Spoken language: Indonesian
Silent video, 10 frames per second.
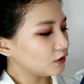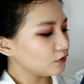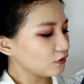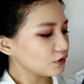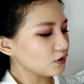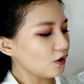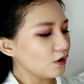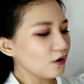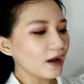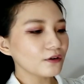Terus,
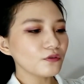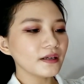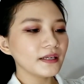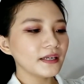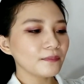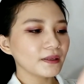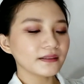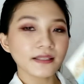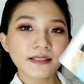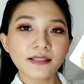oh, aku ada dapat
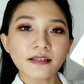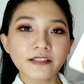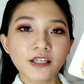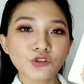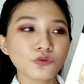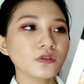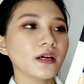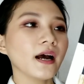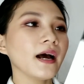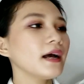testernya
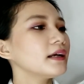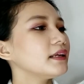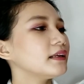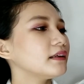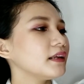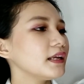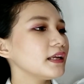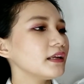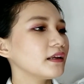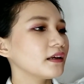juga.
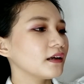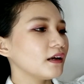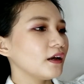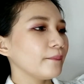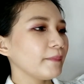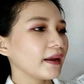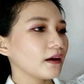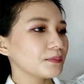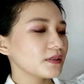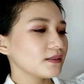Ini
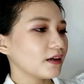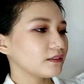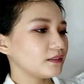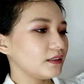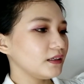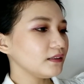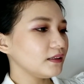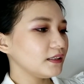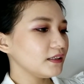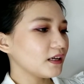makeup started,
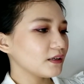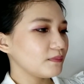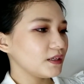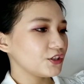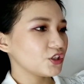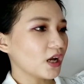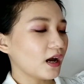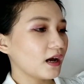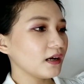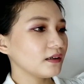ini dari
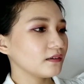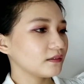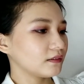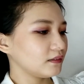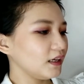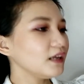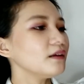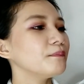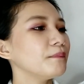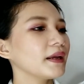Misha. Eh,
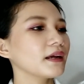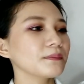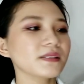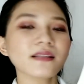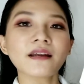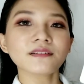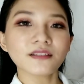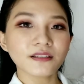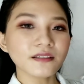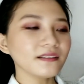makeup
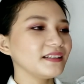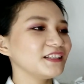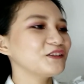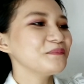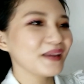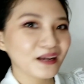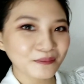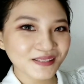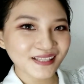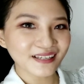starter. Ini tuh
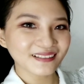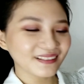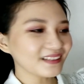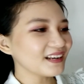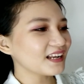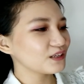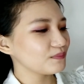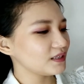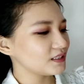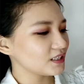makeup starter dari
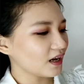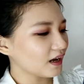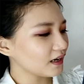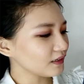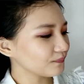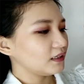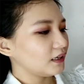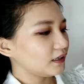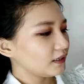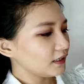Misha
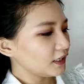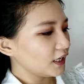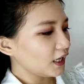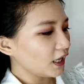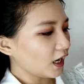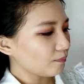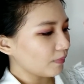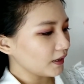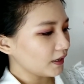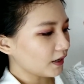ini
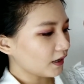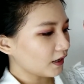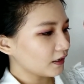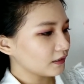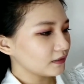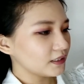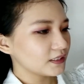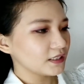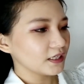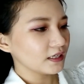apa ya
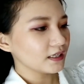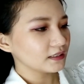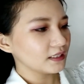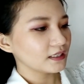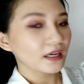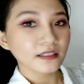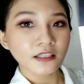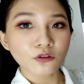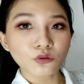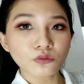isinya ada tiga
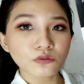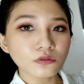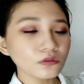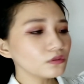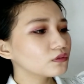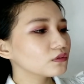gitu